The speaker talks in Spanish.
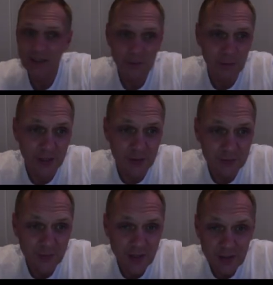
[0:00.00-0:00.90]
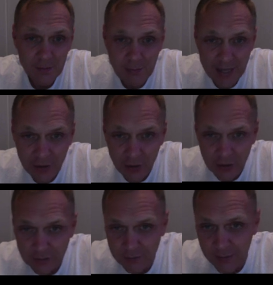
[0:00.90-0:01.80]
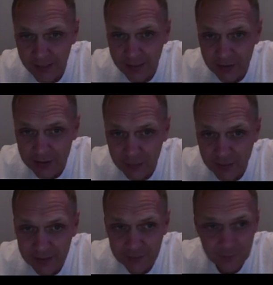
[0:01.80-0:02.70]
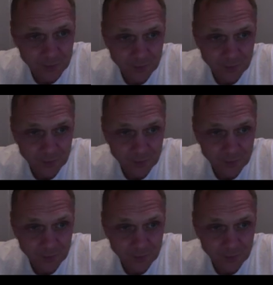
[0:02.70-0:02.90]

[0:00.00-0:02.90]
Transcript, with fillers: Bueno, Maker, Maker también,